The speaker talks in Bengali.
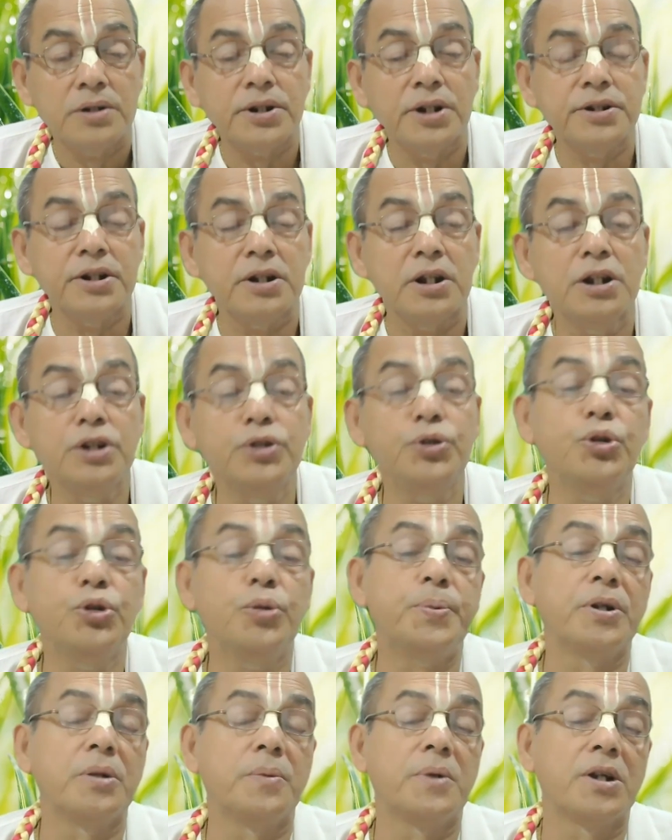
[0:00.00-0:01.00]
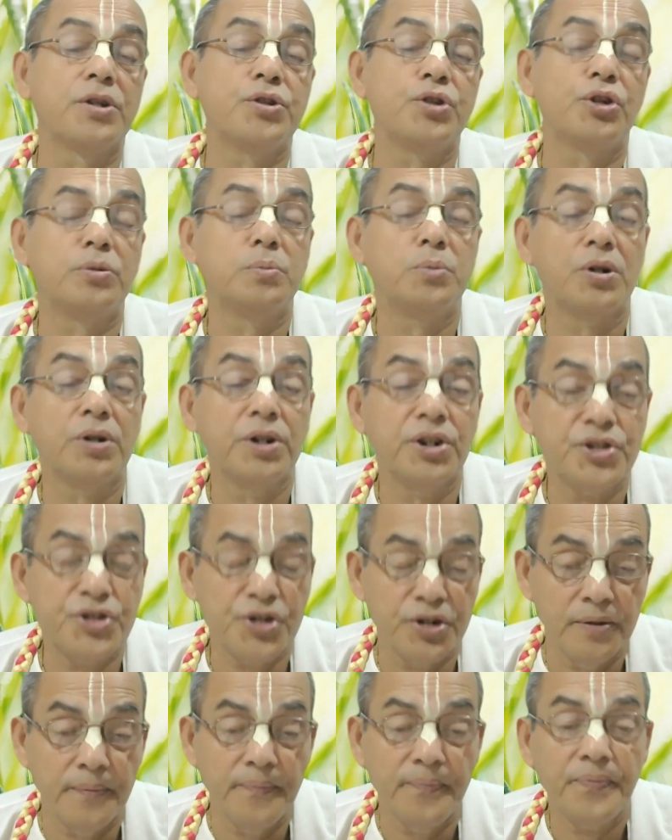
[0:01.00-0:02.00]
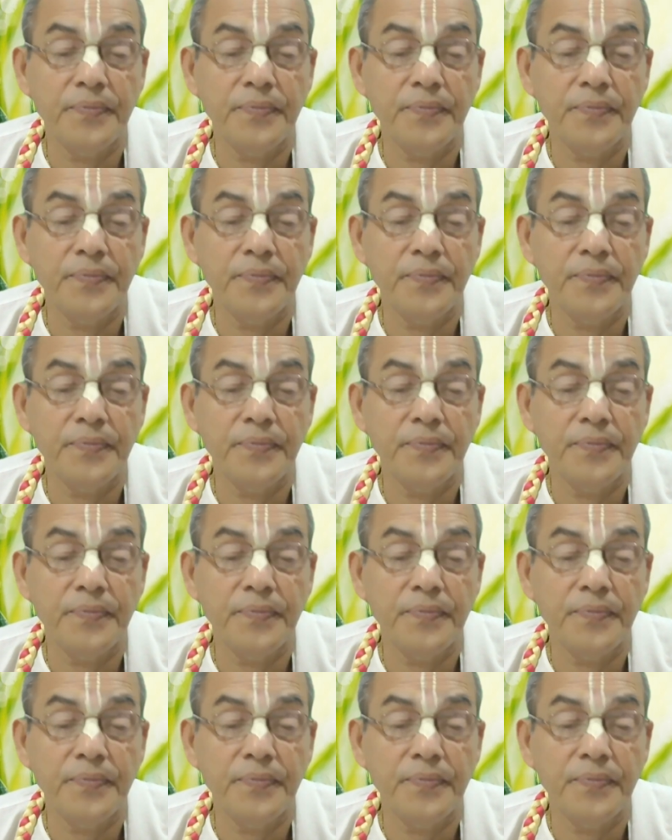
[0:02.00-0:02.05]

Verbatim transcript: তাদের হিন্দু পরিবারে জন্ম হয়েছে